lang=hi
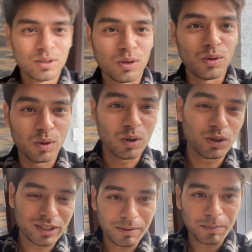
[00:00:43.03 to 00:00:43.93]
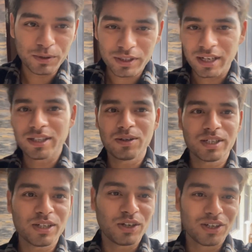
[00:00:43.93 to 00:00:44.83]
तो उन लोग से भी पूछ लेता हूँ
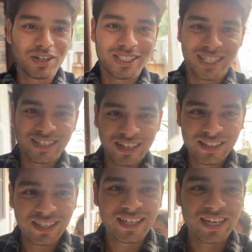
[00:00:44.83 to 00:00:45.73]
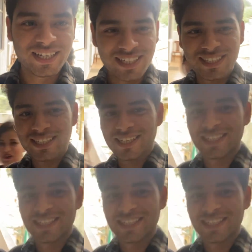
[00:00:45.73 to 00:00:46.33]
कि कौन कौन जाने के लिए तैयार है कि नहीं